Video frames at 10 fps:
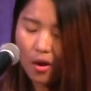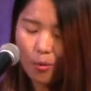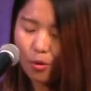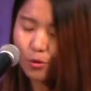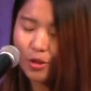
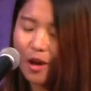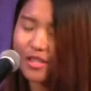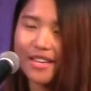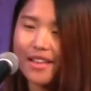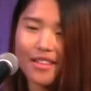我遇到
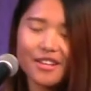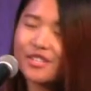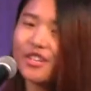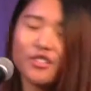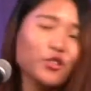这样的人，
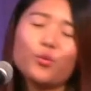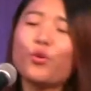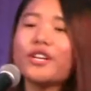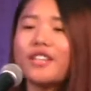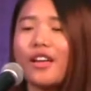甚至都不
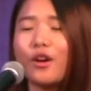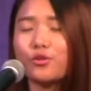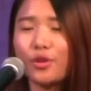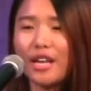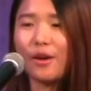会想要
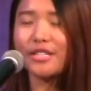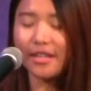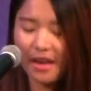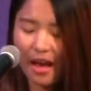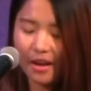去了
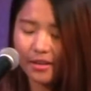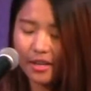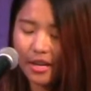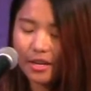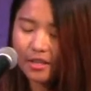解他，
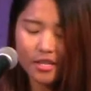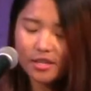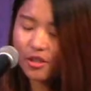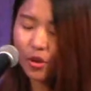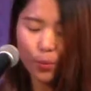
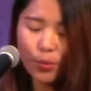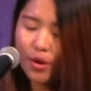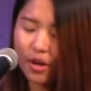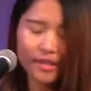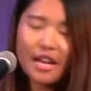甚至都不
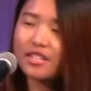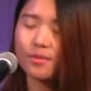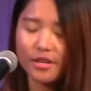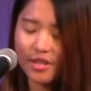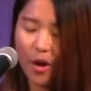会有跟他
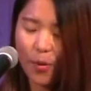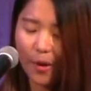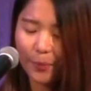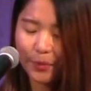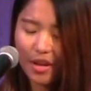什么交
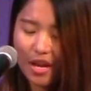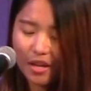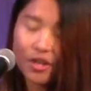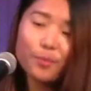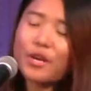往，
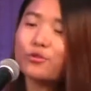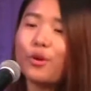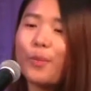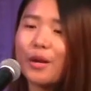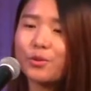更别
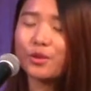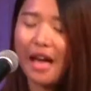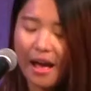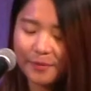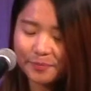说帮助
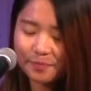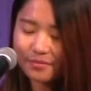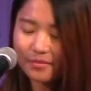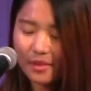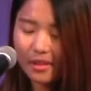他。
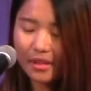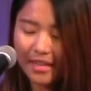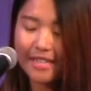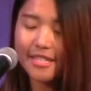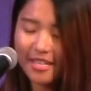
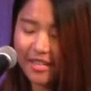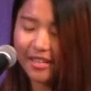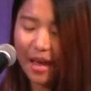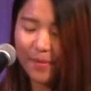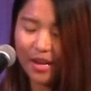感谢神
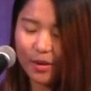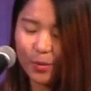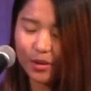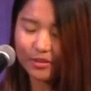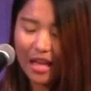改变了
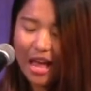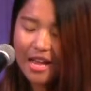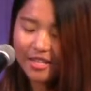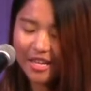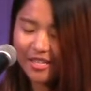我，
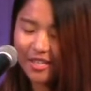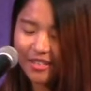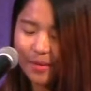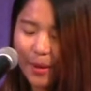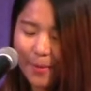神真
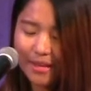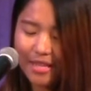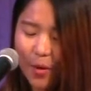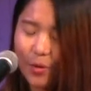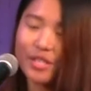的陪伴
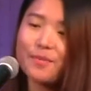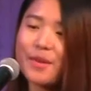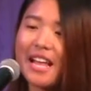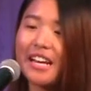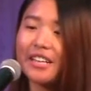在我身
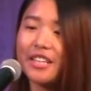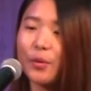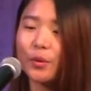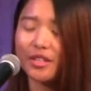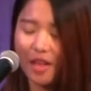边，聆听
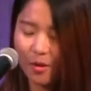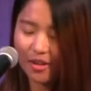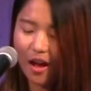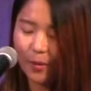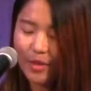我的祷
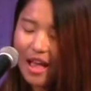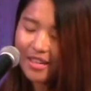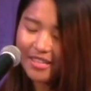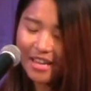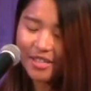告。
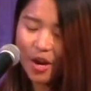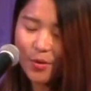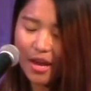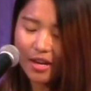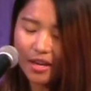在校
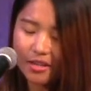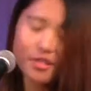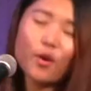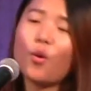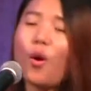园里
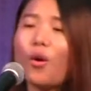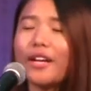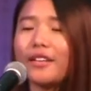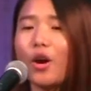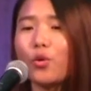生活，我
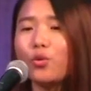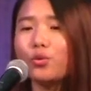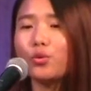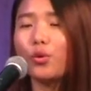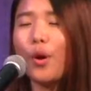感到孤
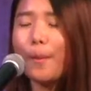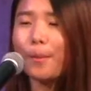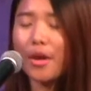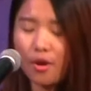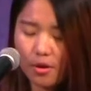独，
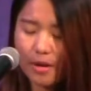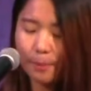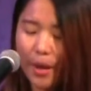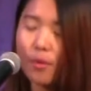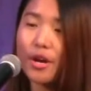没有人
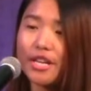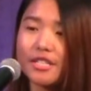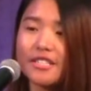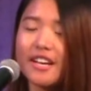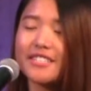陪我一
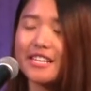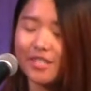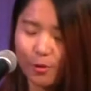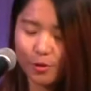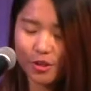起向前
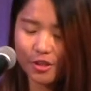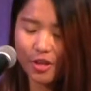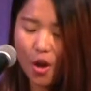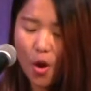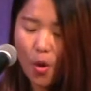走
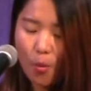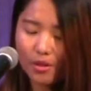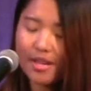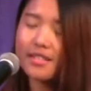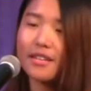时，
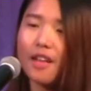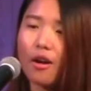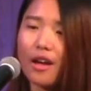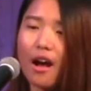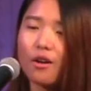我向神
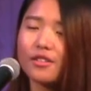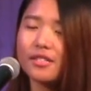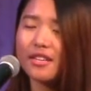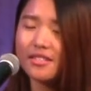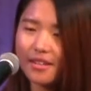祷告，
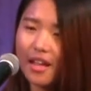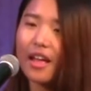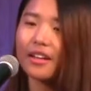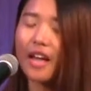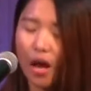神真的
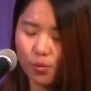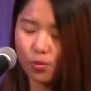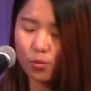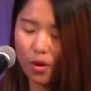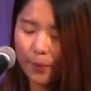很看
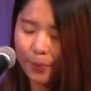顾我，